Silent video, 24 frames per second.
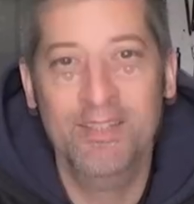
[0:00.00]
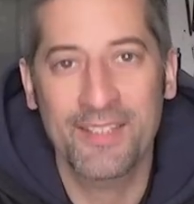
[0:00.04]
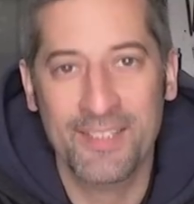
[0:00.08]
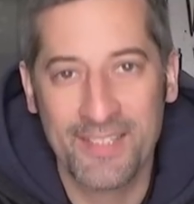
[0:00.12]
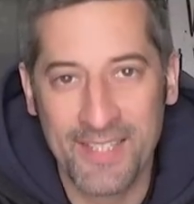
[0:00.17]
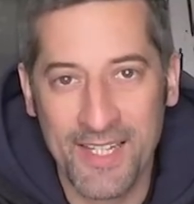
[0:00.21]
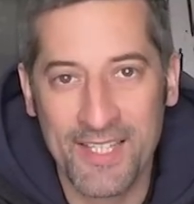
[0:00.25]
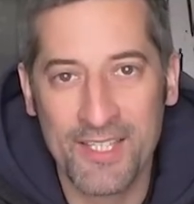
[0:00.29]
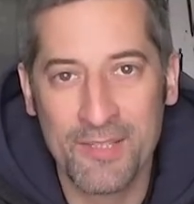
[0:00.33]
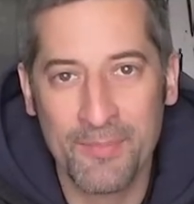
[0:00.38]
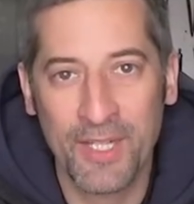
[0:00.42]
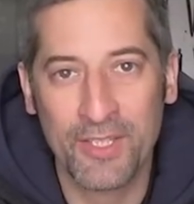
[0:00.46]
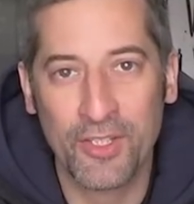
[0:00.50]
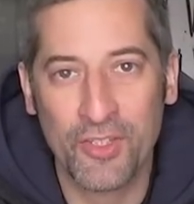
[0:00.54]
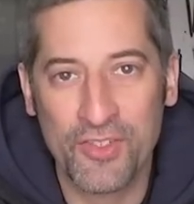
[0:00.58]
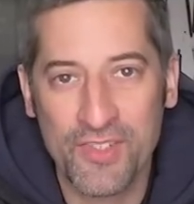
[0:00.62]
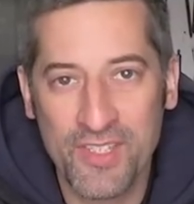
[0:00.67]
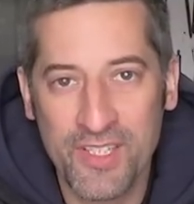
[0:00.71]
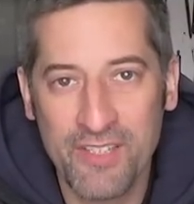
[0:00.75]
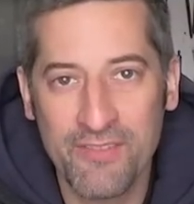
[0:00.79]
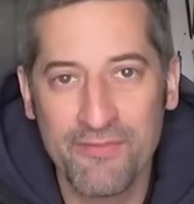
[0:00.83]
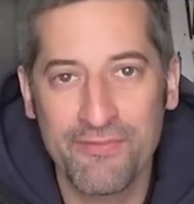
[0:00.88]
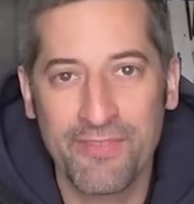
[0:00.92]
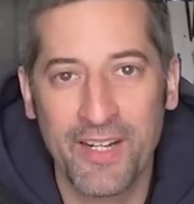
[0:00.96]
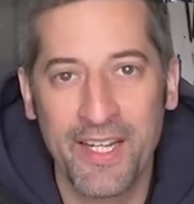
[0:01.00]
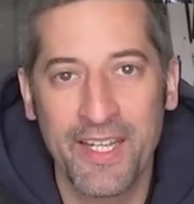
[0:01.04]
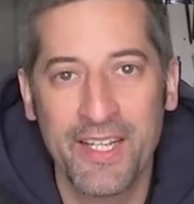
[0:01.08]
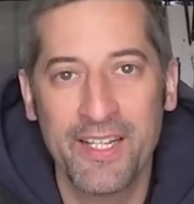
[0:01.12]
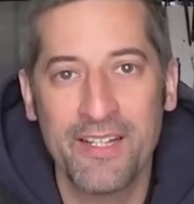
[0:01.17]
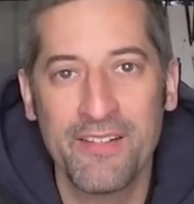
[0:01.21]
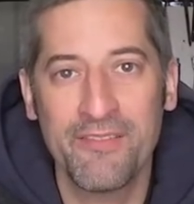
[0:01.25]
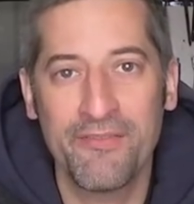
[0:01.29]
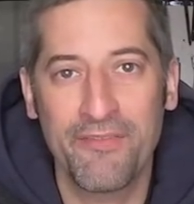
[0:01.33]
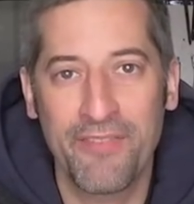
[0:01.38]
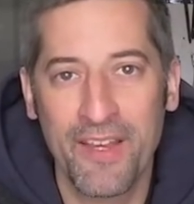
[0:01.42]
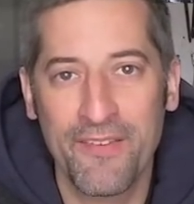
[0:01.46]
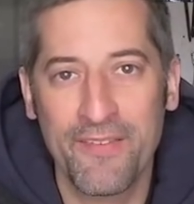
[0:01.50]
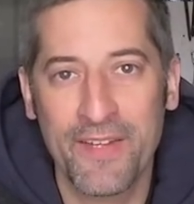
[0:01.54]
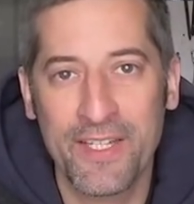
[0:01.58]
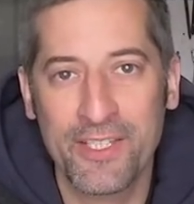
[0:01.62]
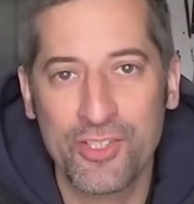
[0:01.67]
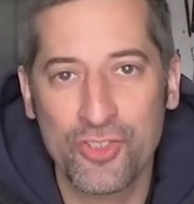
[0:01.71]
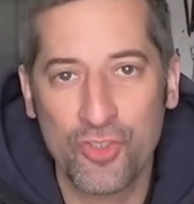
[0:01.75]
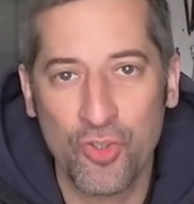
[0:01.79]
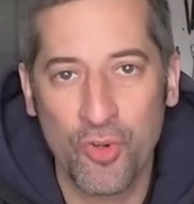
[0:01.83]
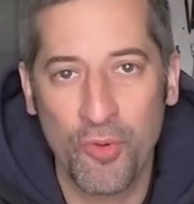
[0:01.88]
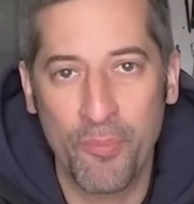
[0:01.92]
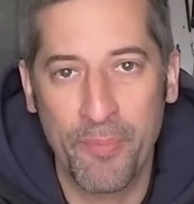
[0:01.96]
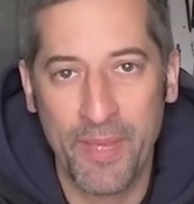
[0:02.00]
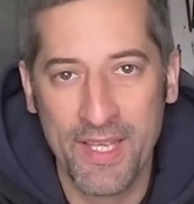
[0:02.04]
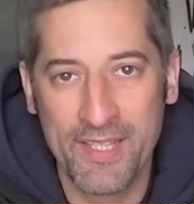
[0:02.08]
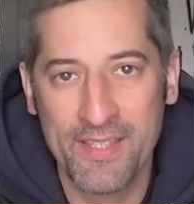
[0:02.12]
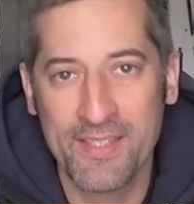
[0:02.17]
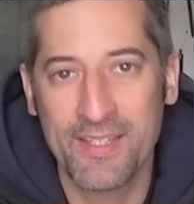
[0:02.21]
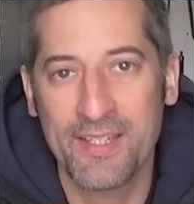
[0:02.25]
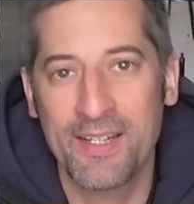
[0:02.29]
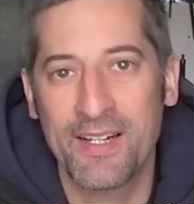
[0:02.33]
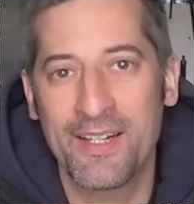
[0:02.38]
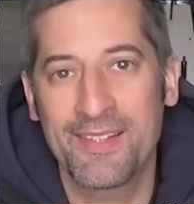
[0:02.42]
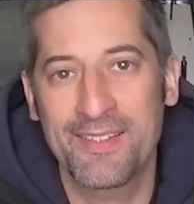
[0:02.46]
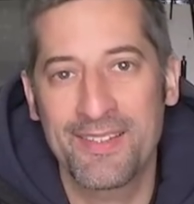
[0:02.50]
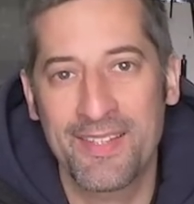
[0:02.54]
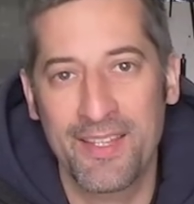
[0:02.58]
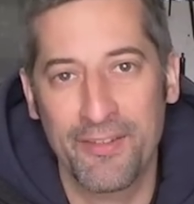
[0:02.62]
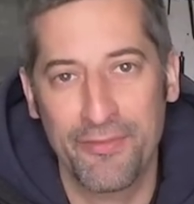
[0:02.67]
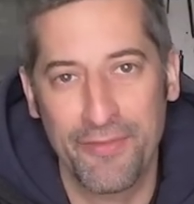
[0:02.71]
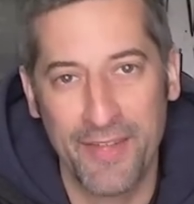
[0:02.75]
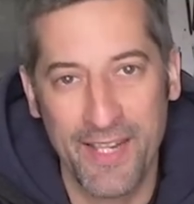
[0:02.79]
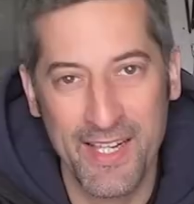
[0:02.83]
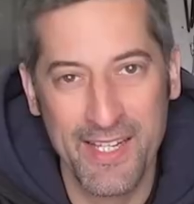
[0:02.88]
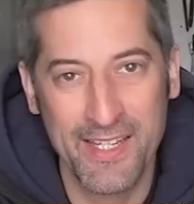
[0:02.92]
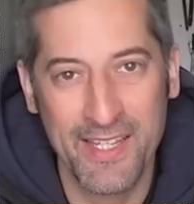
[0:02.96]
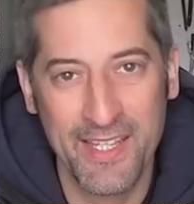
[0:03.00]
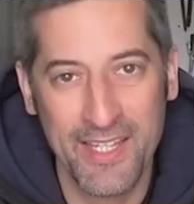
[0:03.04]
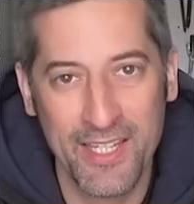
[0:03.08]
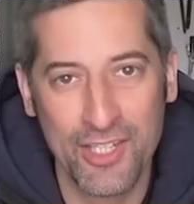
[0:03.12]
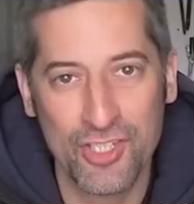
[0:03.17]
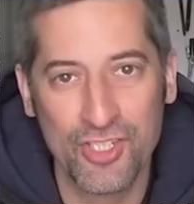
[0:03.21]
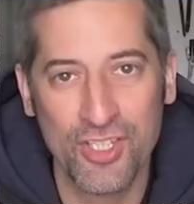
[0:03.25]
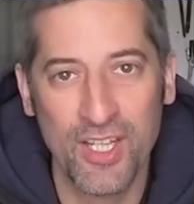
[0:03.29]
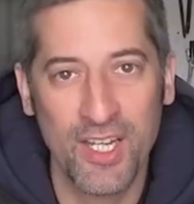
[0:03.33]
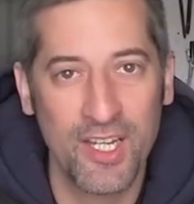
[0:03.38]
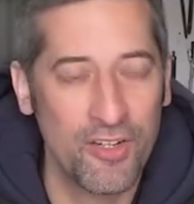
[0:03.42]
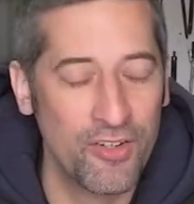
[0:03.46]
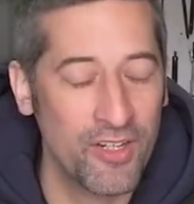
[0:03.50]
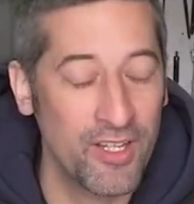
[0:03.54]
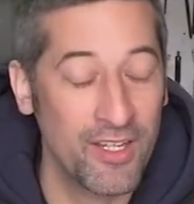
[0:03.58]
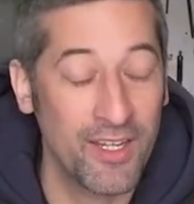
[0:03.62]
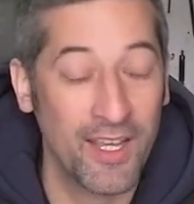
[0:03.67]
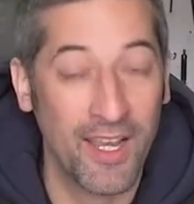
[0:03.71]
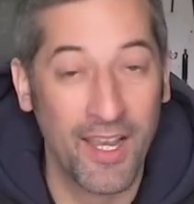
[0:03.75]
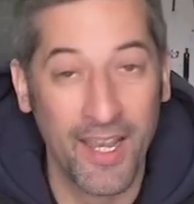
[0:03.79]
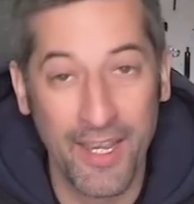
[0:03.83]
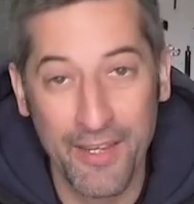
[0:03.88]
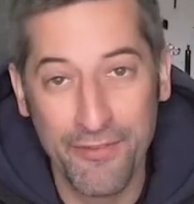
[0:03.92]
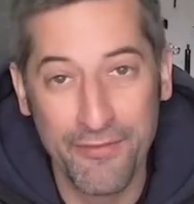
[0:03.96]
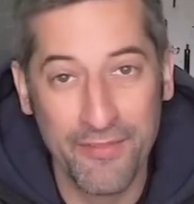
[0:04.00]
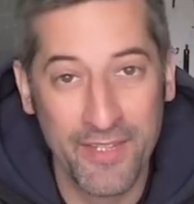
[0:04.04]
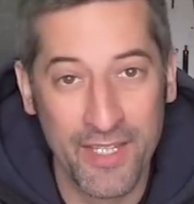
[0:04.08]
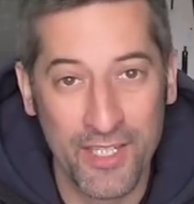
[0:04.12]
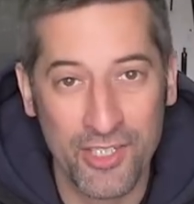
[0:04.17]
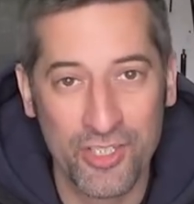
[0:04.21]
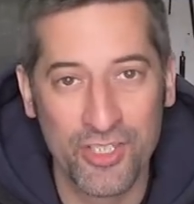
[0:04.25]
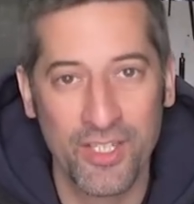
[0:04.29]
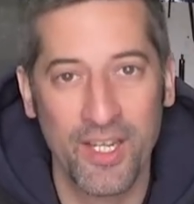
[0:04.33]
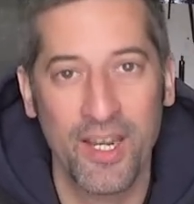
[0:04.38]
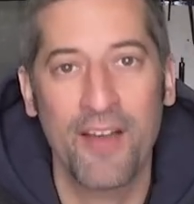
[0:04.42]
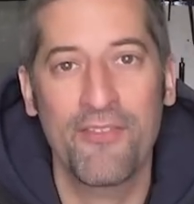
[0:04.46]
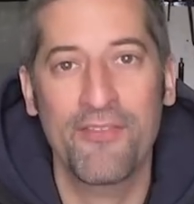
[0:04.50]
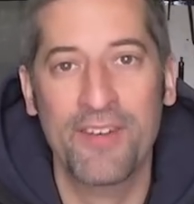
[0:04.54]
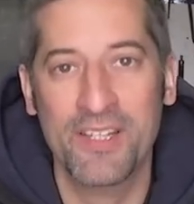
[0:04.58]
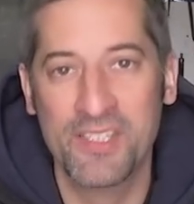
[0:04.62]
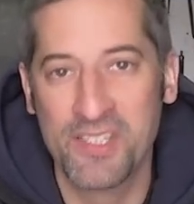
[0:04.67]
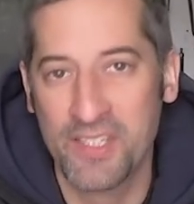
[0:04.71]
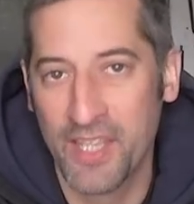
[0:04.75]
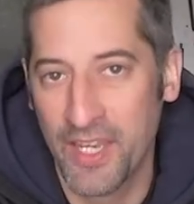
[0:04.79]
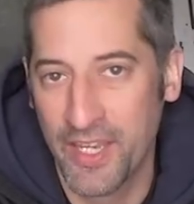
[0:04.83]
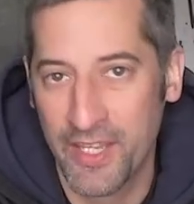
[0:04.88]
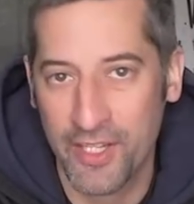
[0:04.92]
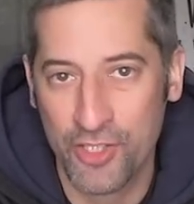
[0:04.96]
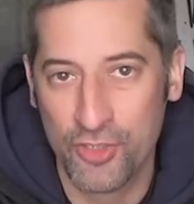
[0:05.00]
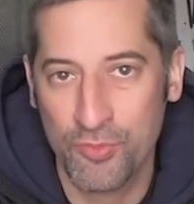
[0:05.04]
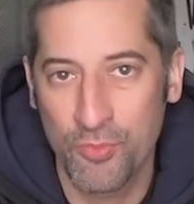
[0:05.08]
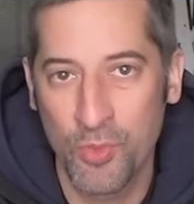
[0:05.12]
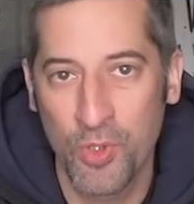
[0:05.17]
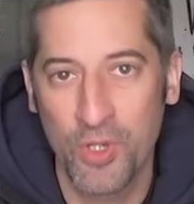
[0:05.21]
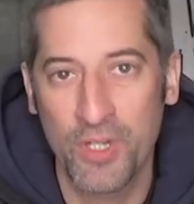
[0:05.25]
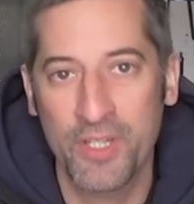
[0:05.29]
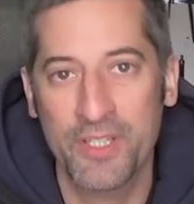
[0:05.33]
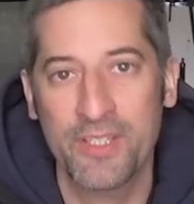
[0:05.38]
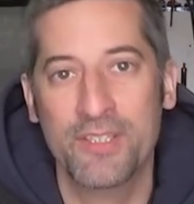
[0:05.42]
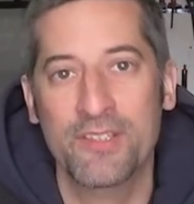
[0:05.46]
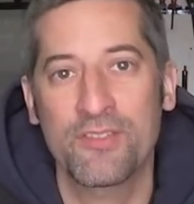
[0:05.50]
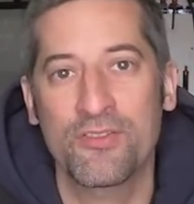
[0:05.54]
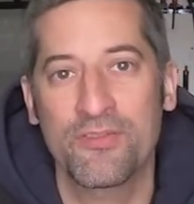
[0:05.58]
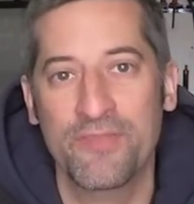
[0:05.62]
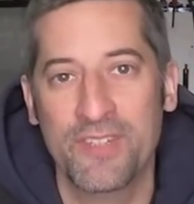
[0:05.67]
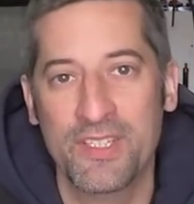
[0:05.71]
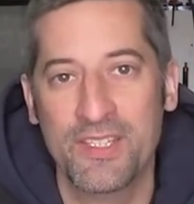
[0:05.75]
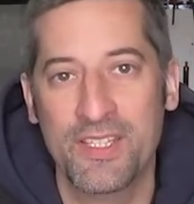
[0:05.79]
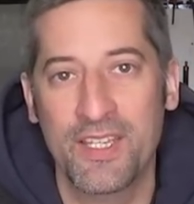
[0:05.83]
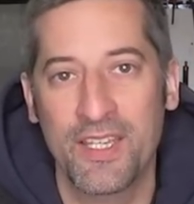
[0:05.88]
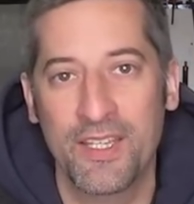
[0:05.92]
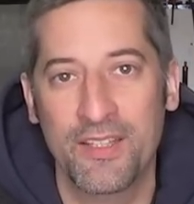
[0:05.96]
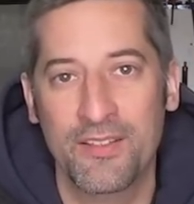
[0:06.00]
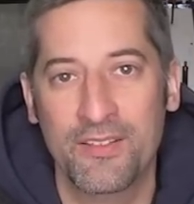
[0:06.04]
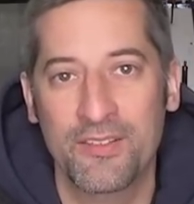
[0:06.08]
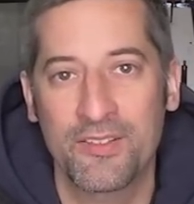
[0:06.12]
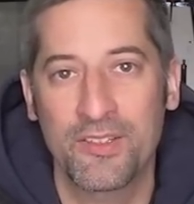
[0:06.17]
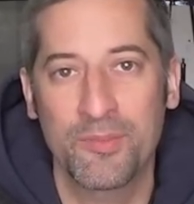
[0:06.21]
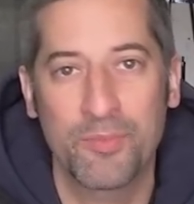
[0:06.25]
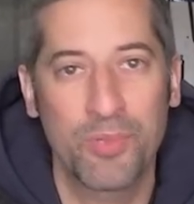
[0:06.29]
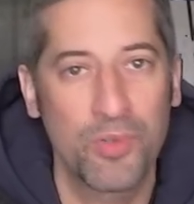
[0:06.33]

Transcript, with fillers: Das Ganze macht auch Sinn, weil wer weiß schon besser als der Felgenhersteller oder der Reifenhersteller, was technisch möglich ist und was geht.